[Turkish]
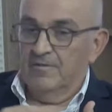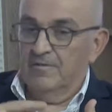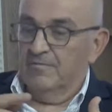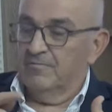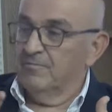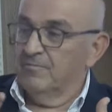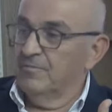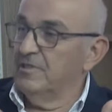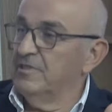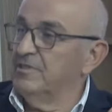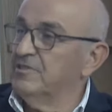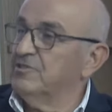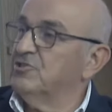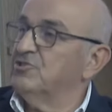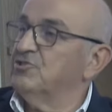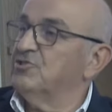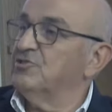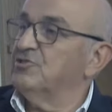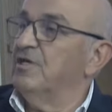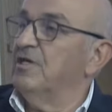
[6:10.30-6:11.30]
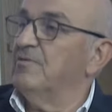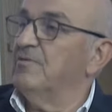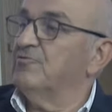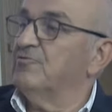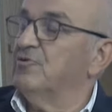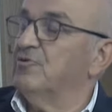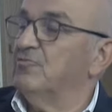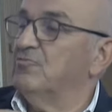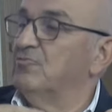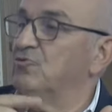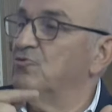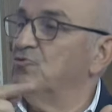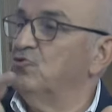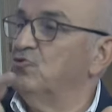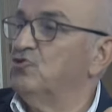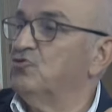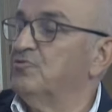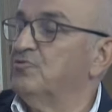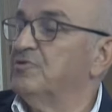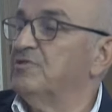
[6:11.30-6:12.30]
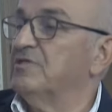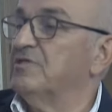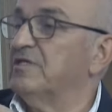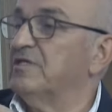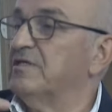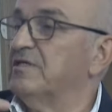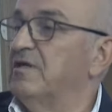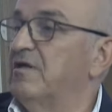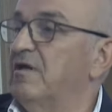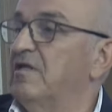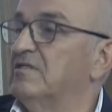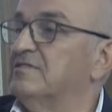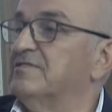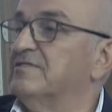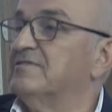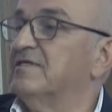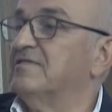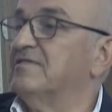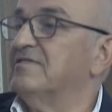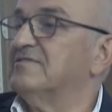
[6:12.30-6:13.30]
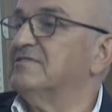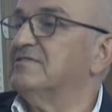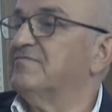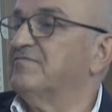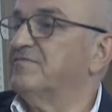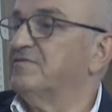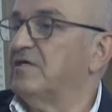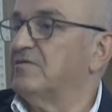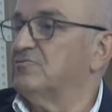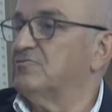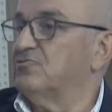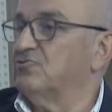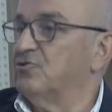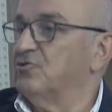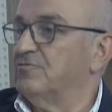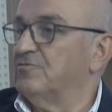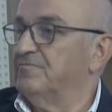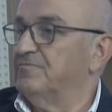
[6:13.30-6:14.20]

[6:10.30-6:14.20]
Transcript: Bilir kişi ne yapıyor? Bu 3000 liradan 6 tane sıfır atıyor.